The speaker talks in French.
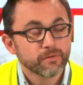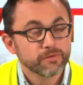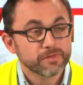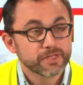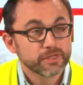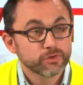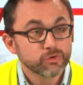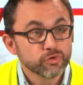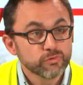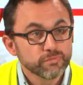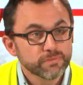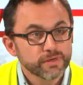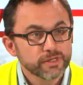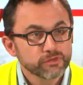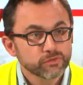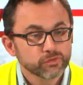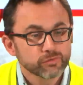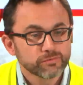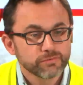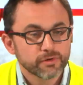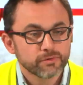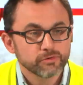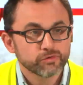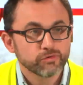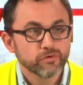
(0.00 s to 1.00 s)
On n'écoute pas
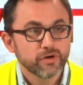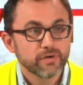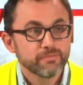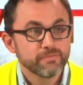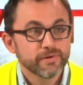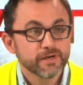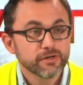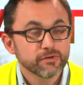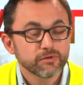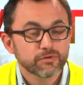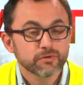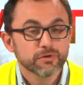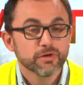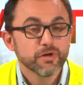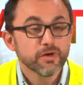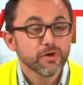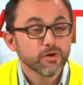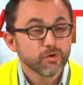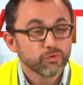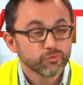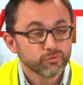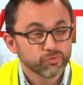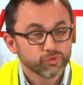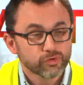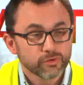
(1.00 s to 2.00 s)
son peuple. Je vous rappelle que
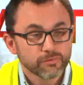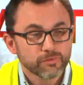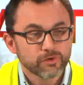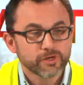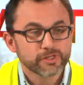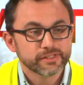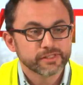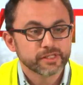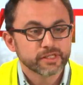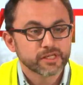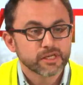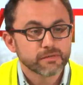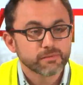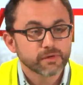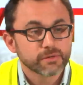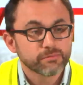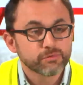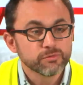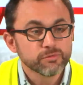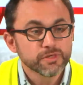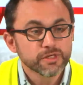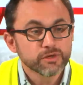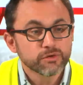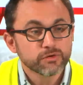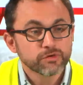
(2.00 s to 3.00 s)
nous sommes dans la Ve
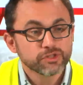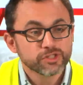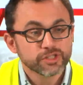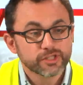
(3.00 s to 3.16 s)
République,